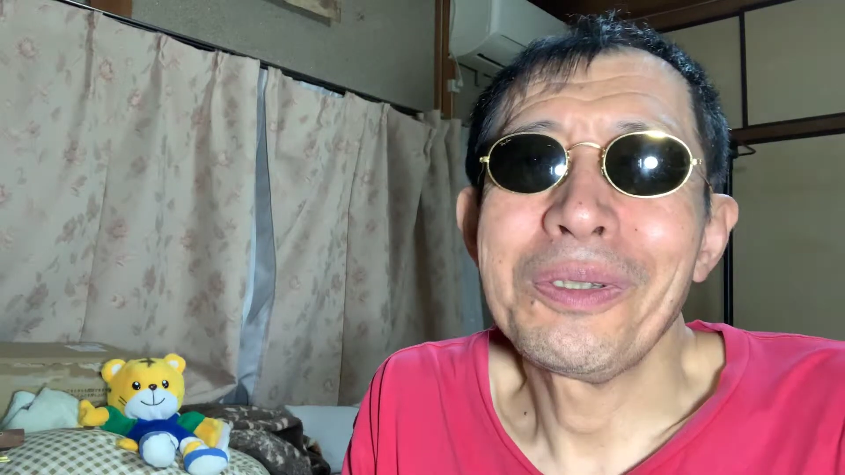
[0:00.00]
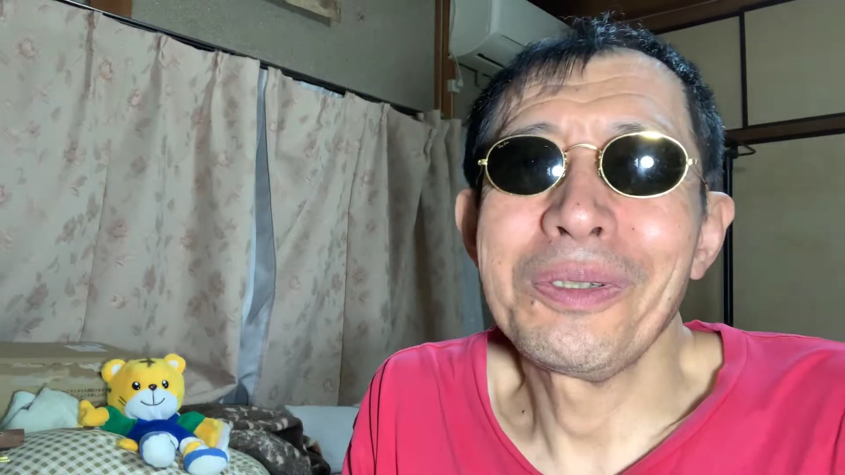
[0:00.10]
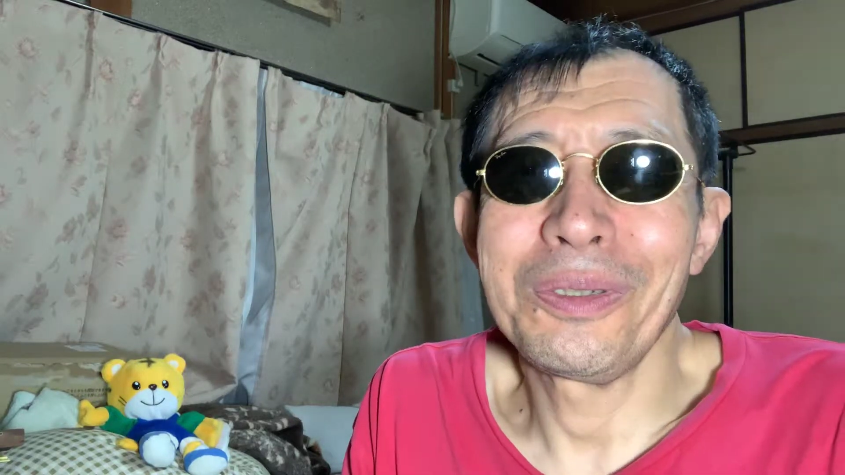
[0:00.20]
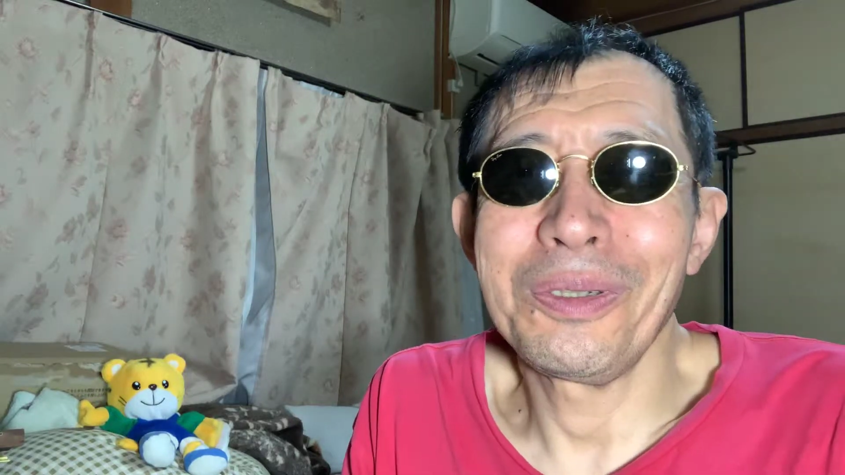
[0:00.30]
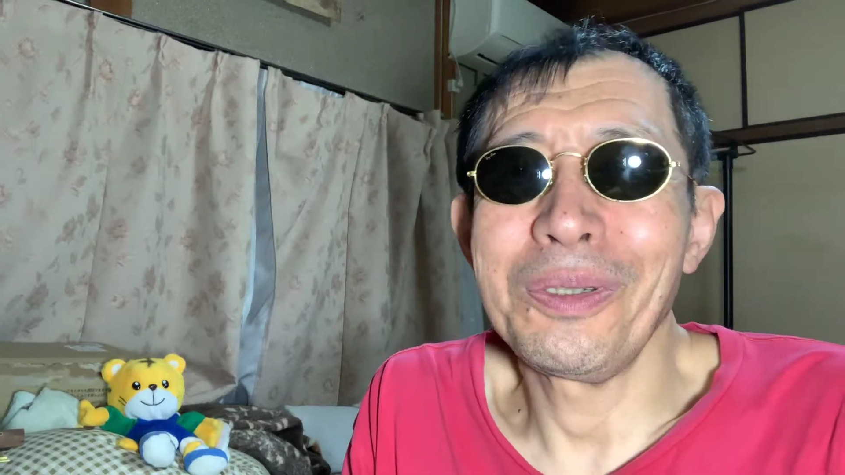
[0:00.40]

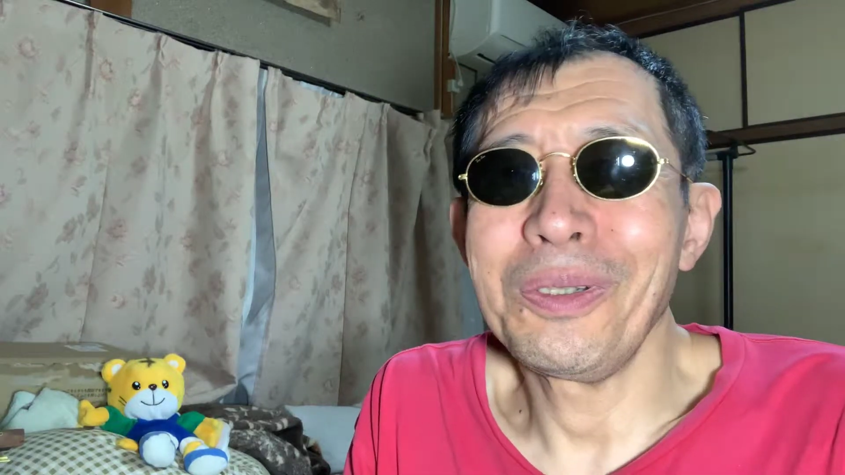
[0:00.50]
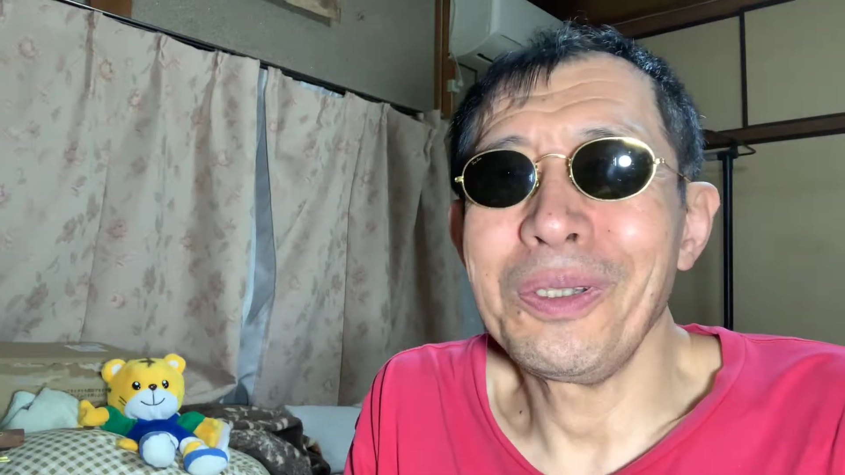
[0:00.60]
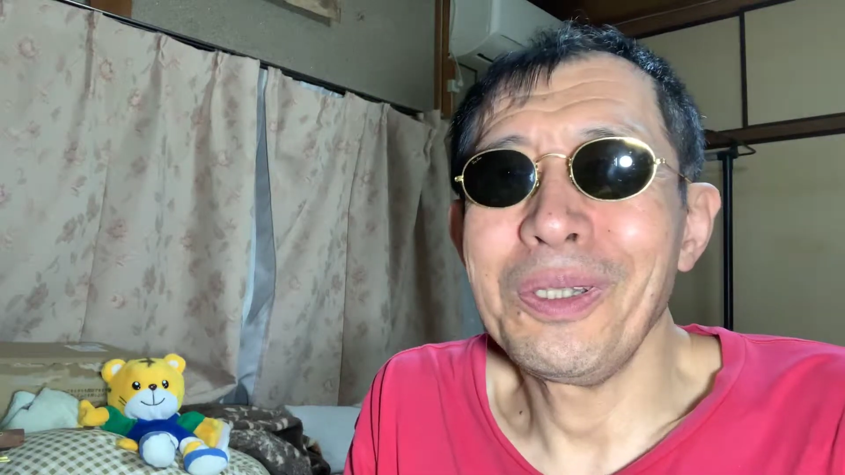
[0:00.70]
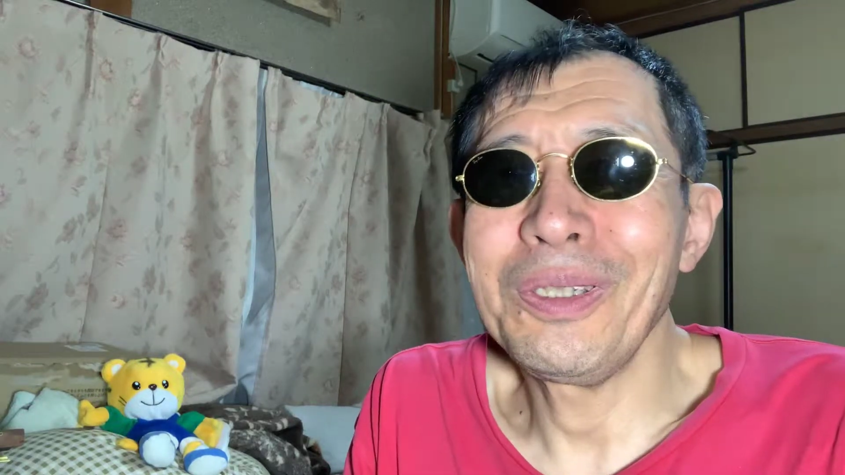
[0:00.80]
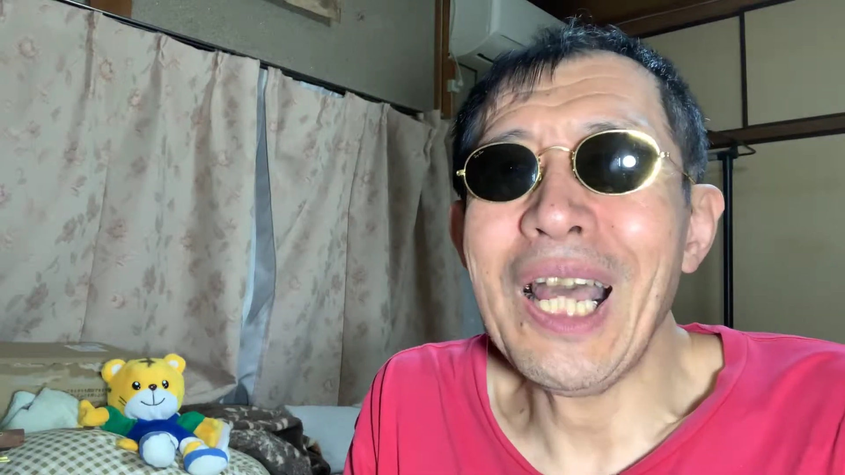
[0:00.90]
ん、うん、
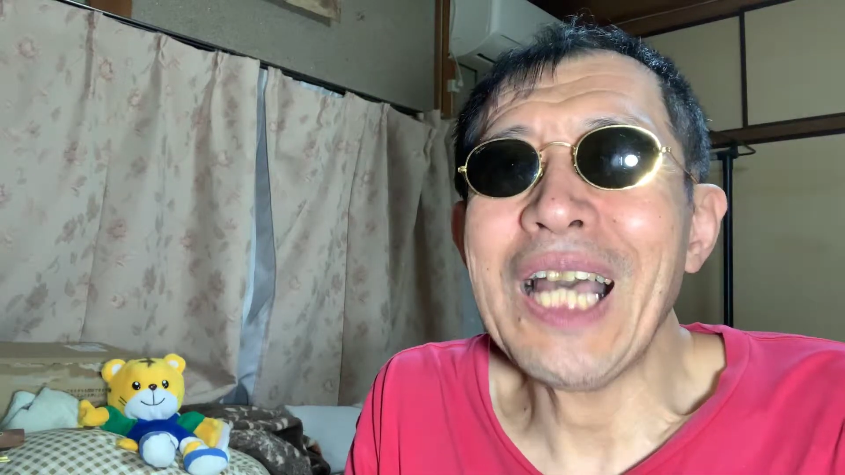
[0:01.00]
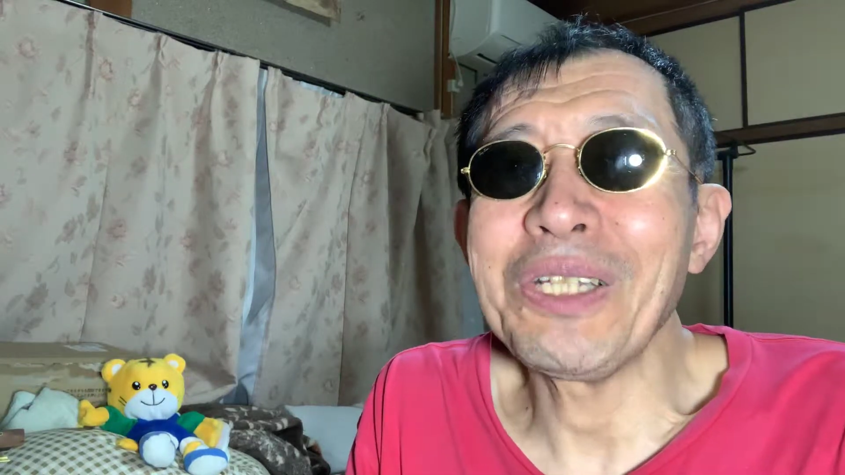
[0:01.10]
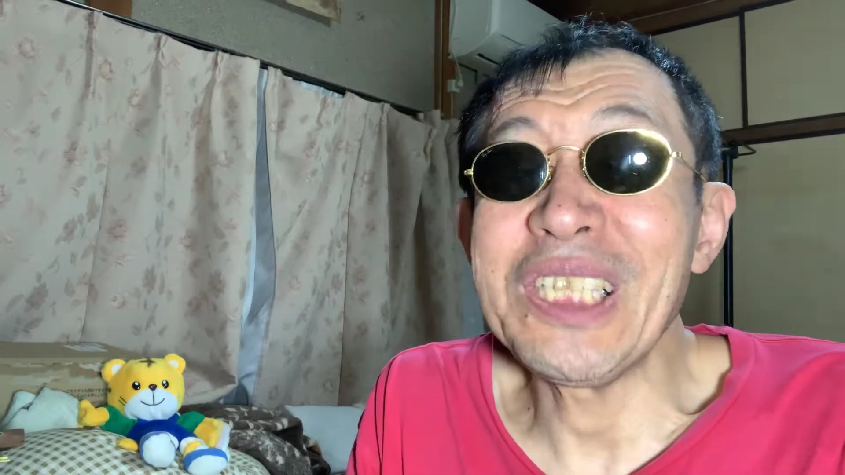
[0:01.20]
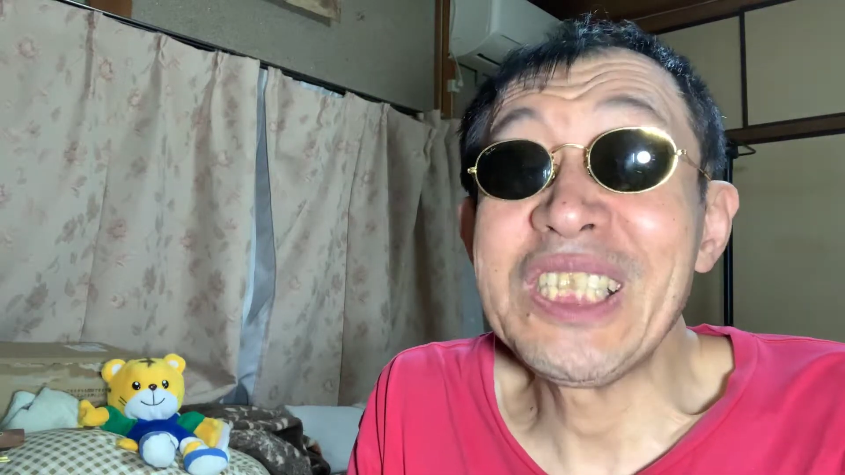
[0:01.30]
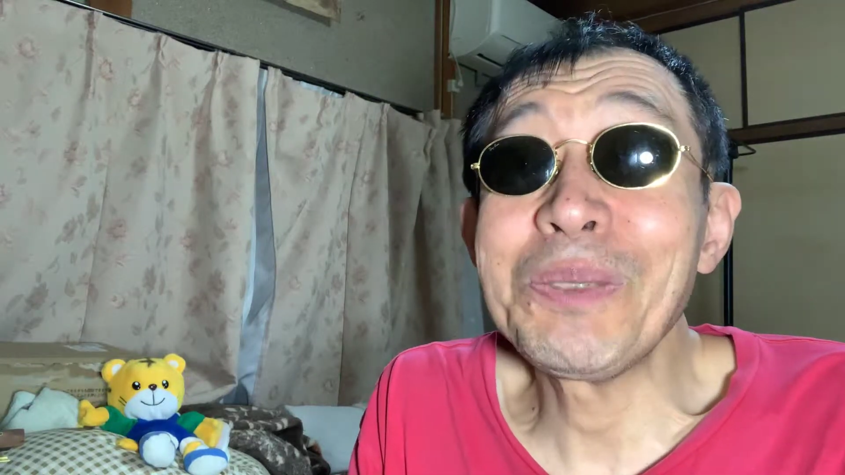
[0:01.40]
中の
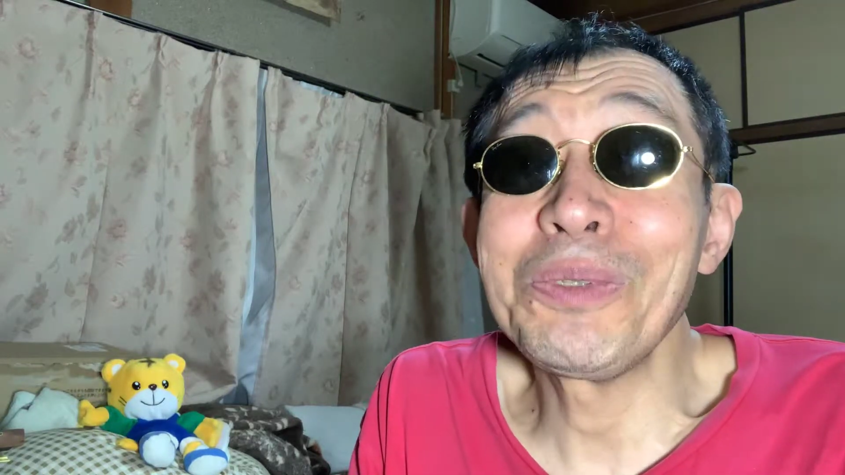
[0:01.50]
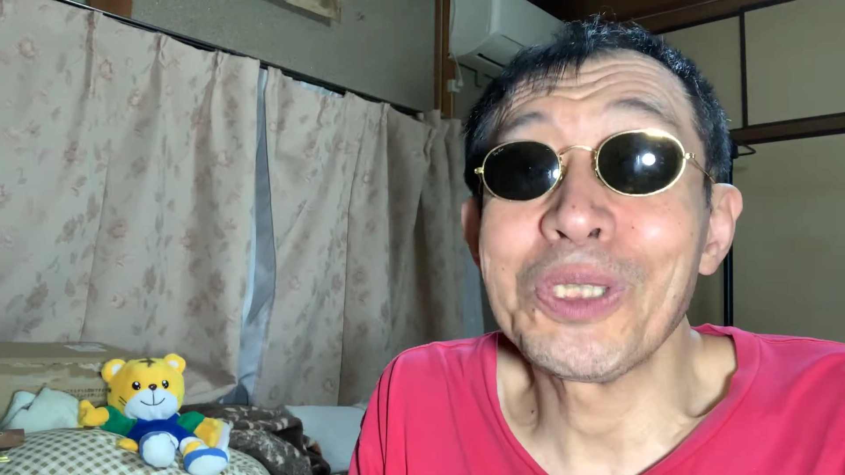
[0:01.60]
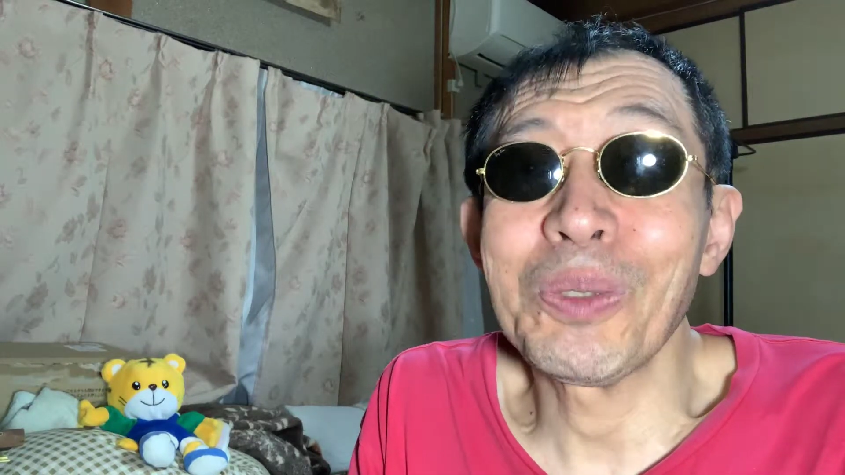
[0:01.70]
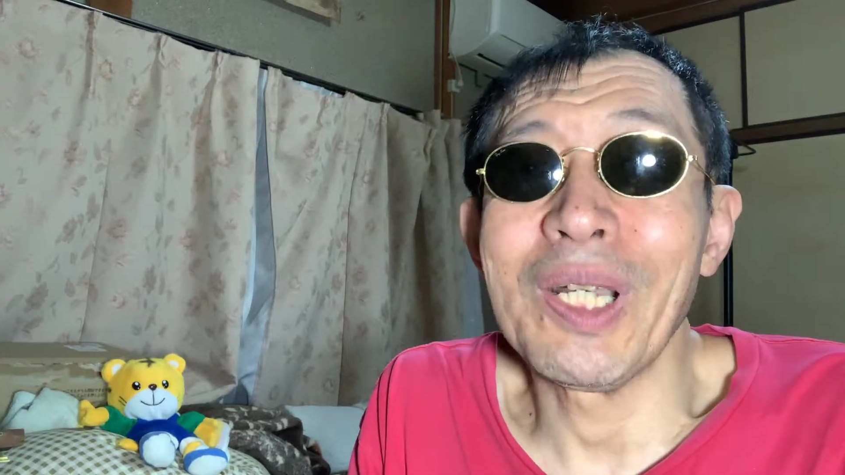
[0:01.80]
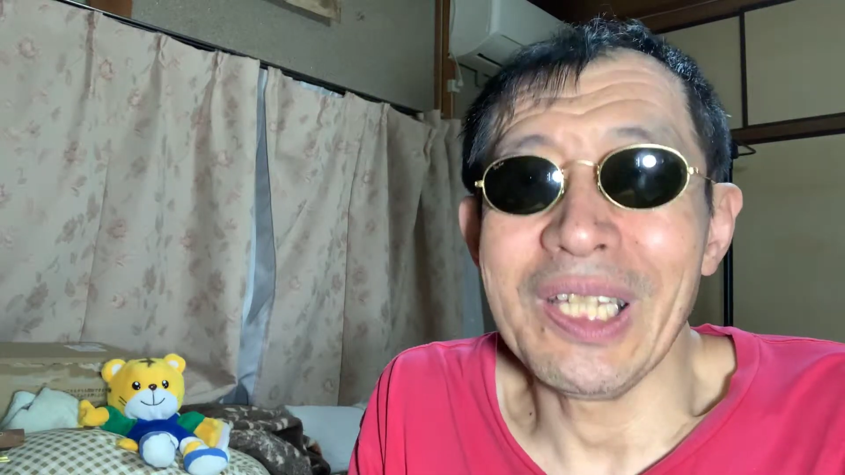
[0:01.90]
一部の
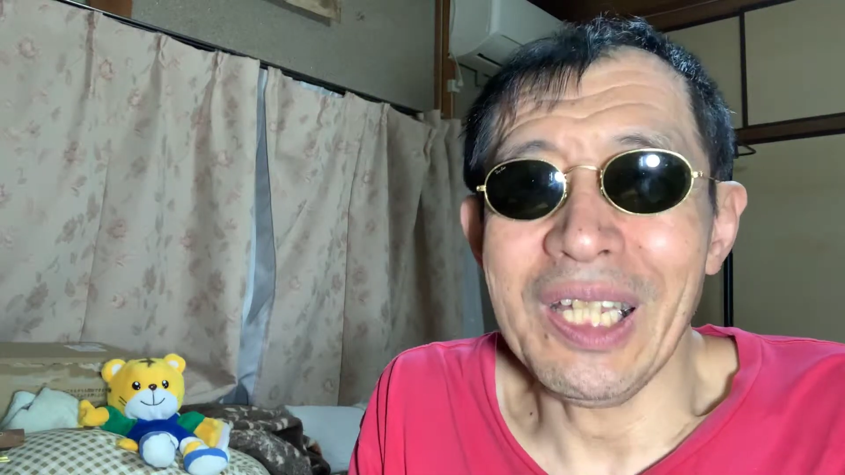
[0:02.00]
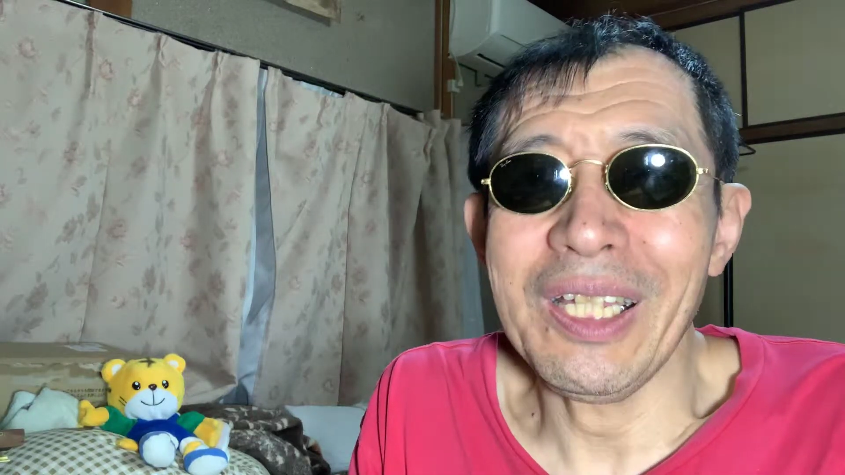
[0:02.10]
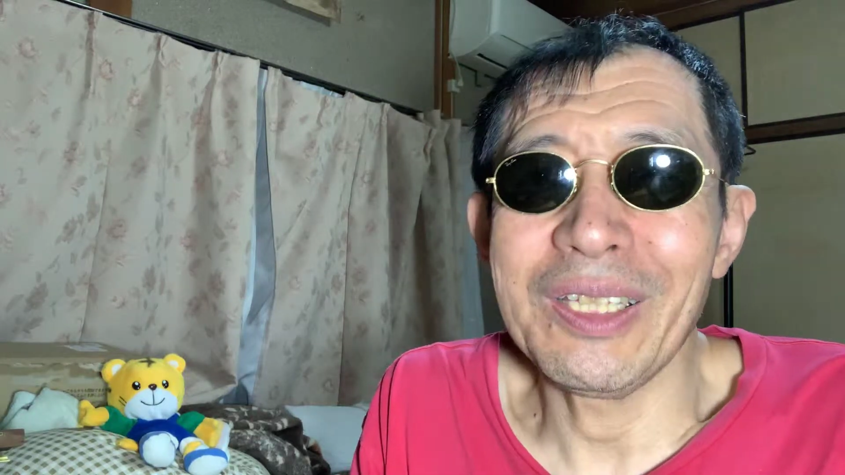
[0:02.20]
人はね